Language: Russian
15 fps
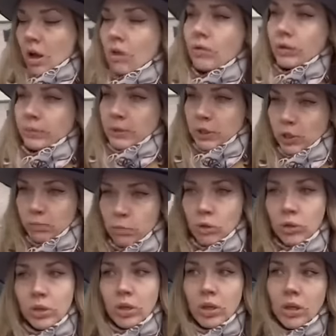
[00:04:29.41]
А вот почему
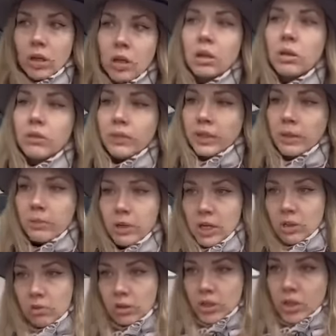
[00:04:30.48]
в этом
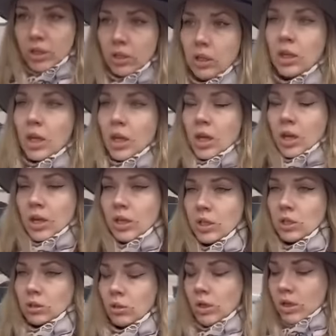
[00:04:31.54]
районе и
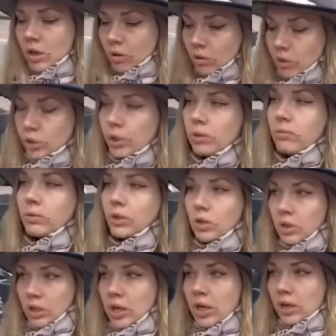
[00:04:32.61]
не только очень
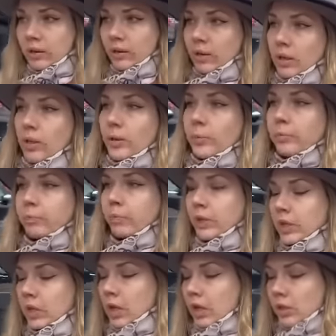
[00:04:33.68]
много
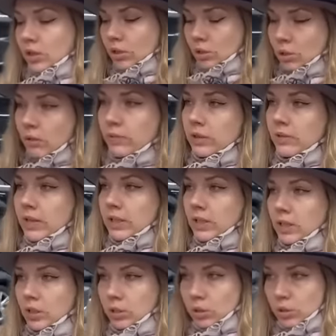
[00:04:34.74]
адресов,
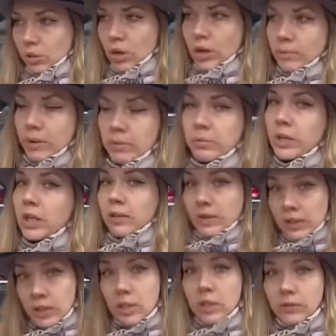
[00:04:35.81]
связанных с Цоем, а именно
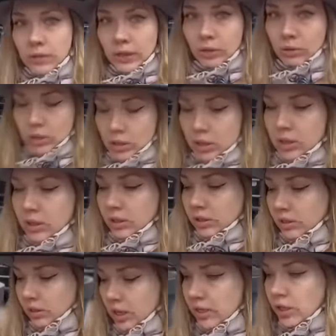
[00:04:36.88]
квартир, в которых
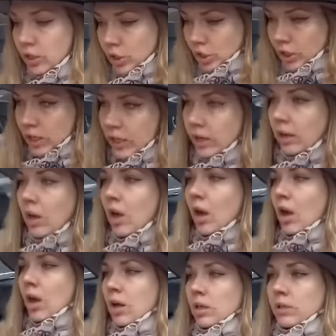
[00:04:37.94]
э, они жили.
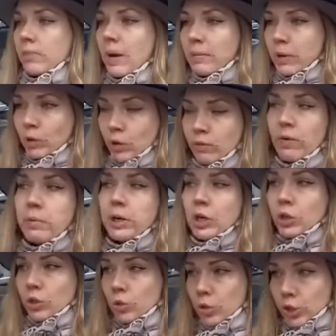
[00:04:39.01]
С мамой у него
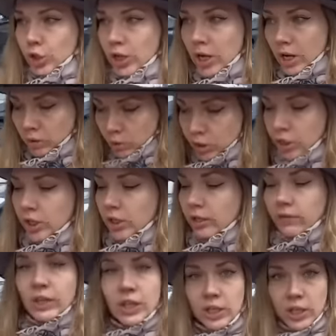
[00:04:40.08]
были очень хорошие,
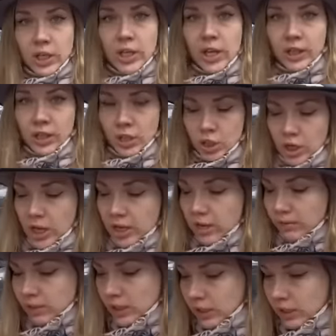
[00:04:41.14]
доверительные
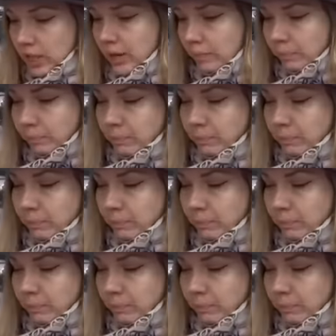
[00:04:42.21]
отношения всегда.